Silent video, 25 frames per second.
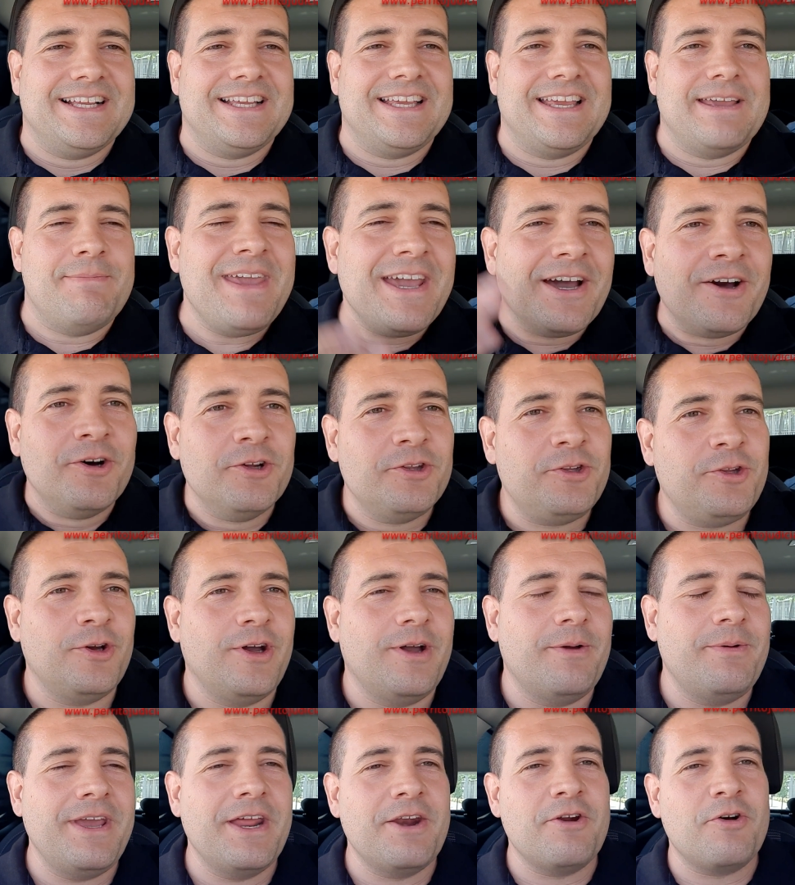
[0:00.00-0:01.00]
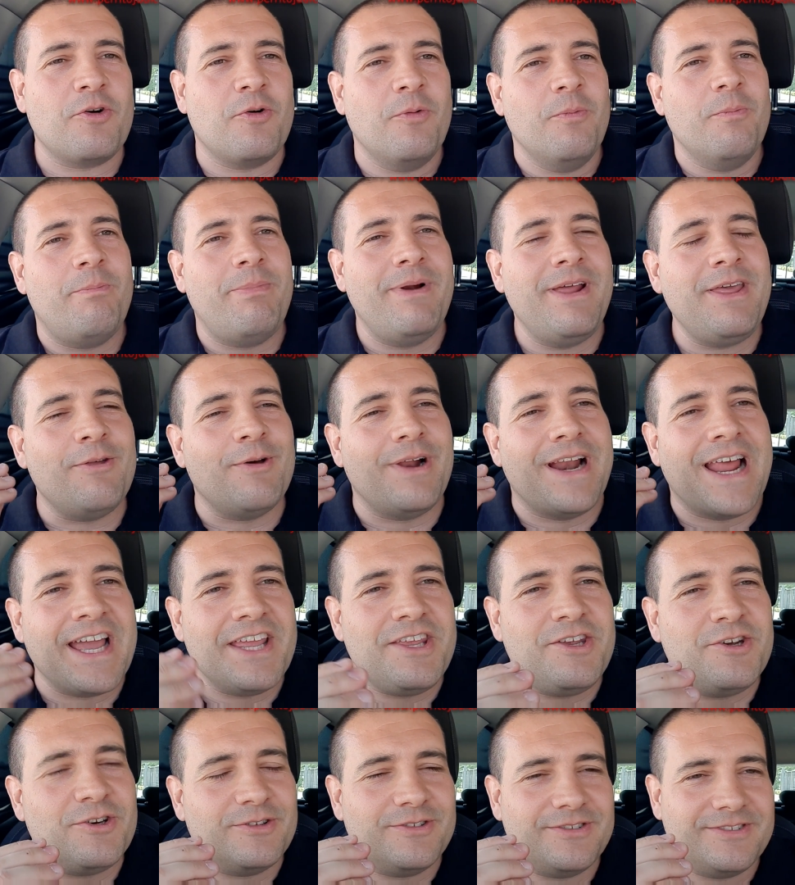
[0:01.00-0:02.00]
Que mi hijo todavía no ha cumplido el
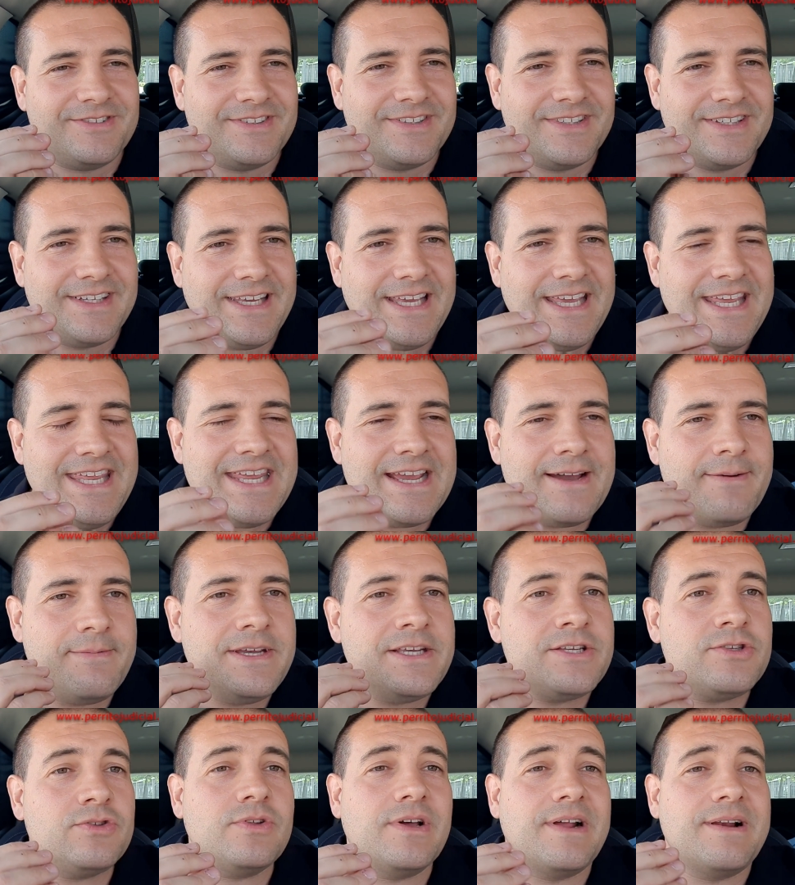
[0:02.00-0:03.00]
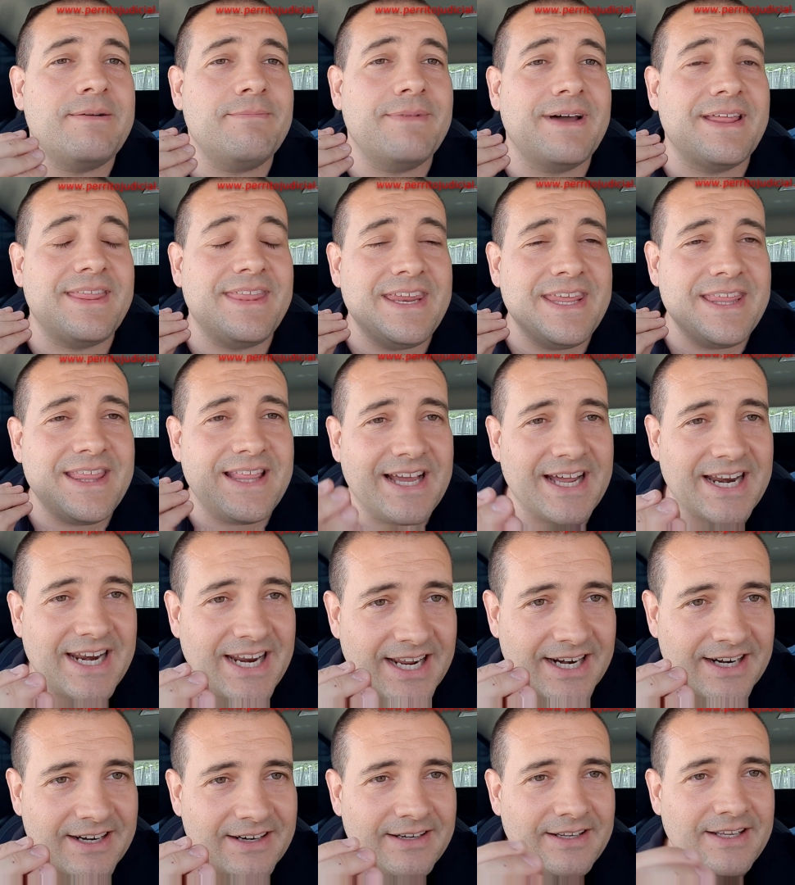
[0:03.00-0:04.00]
año y ya ha visto al Madrid
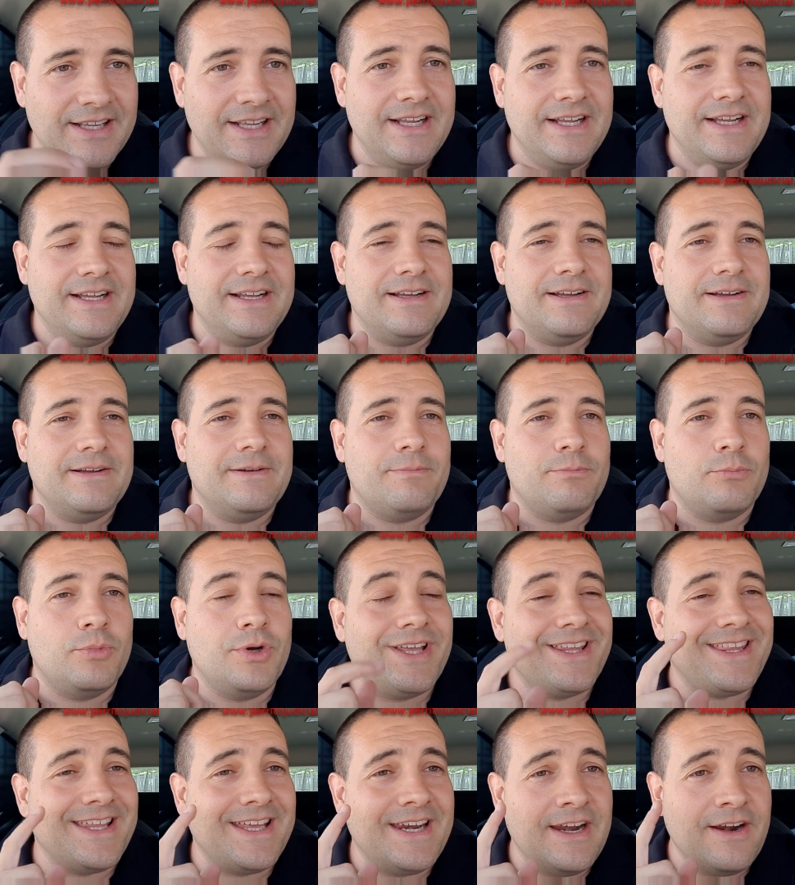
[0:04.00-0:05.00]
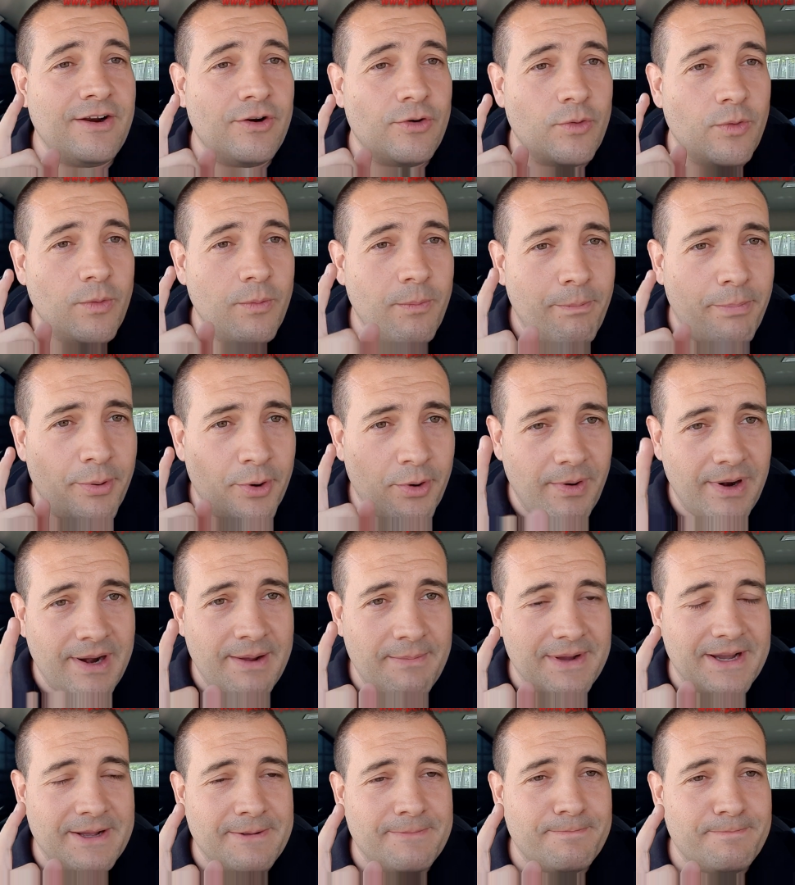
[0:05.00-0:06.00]
ganar. Voy a tener un
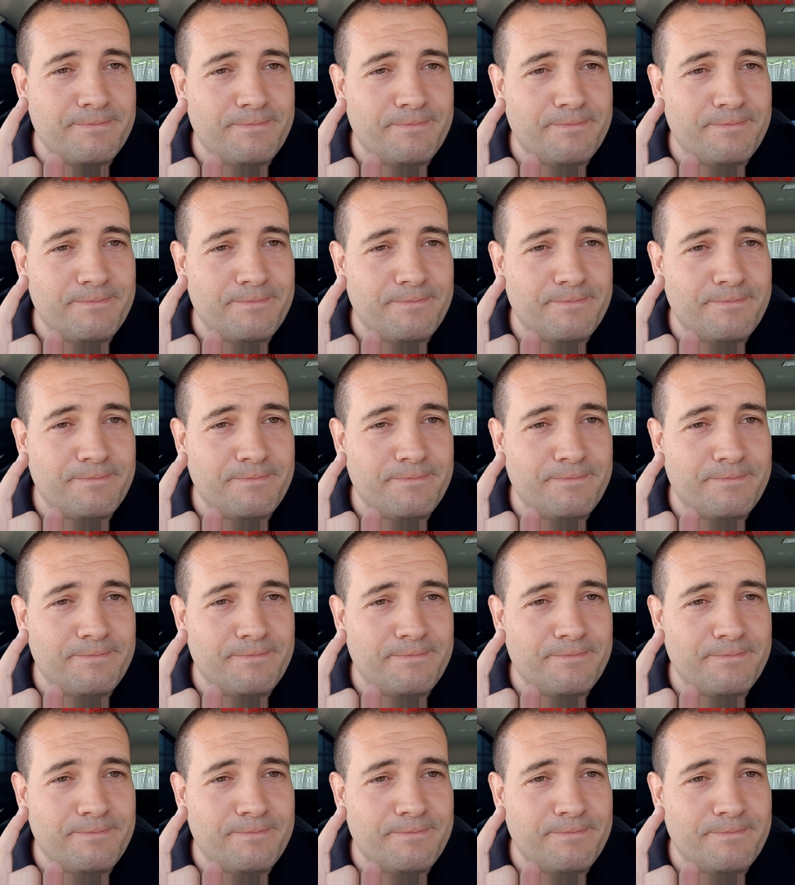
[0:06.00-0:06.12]
problema